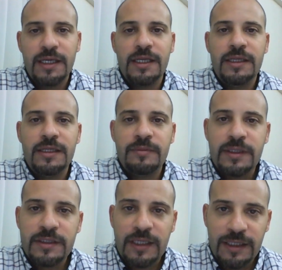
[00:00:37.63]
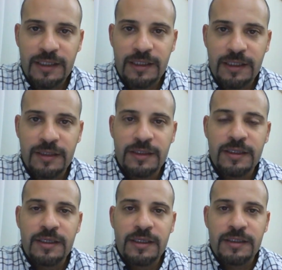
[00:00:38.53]
اللي بخلالها
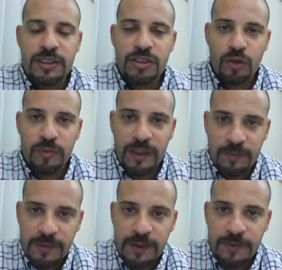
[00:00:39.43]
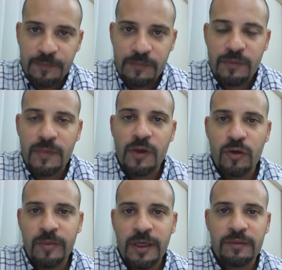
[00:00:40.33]
تجروا بدمنا
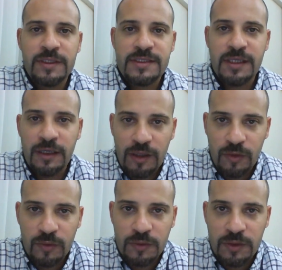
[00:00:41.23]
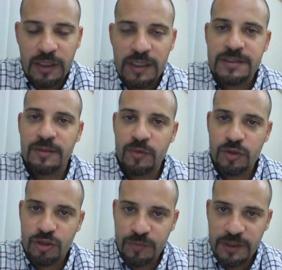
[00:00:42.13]
وبعد ما تصالحوا قسموا
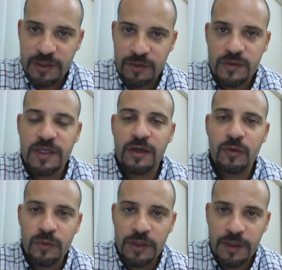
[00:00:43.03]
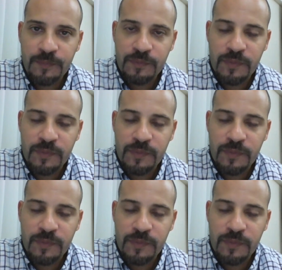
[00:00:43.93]
الجبنة وسرقونا